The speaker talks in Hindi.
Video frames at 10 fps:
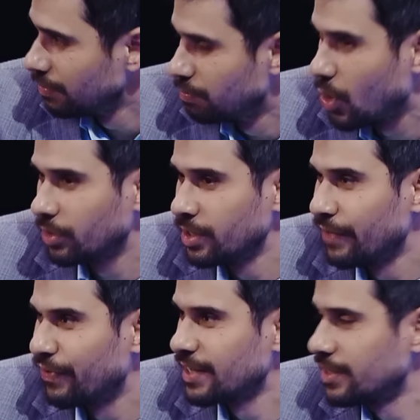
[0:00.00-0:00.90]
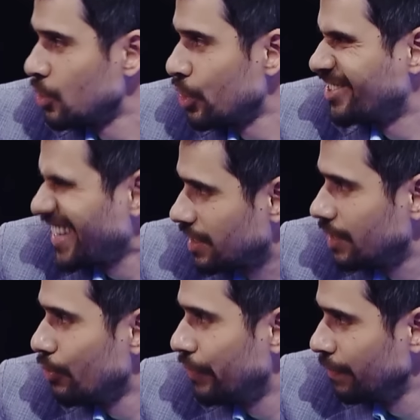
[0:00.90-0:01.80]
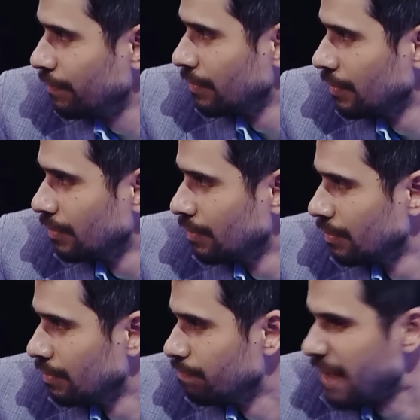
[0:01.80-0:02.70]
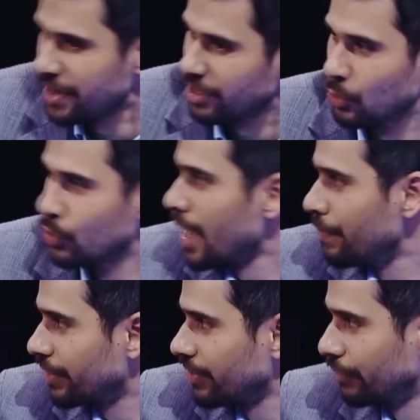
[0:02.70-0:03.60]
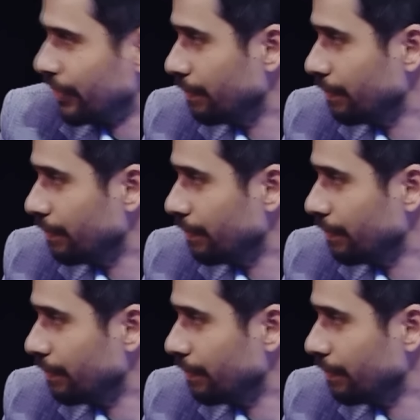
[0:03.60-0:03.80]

बहुत ही नफरत से इन्होंने रिजेक्ट की वो फिल्म मैं नहीं करूंगी आमिर के साथ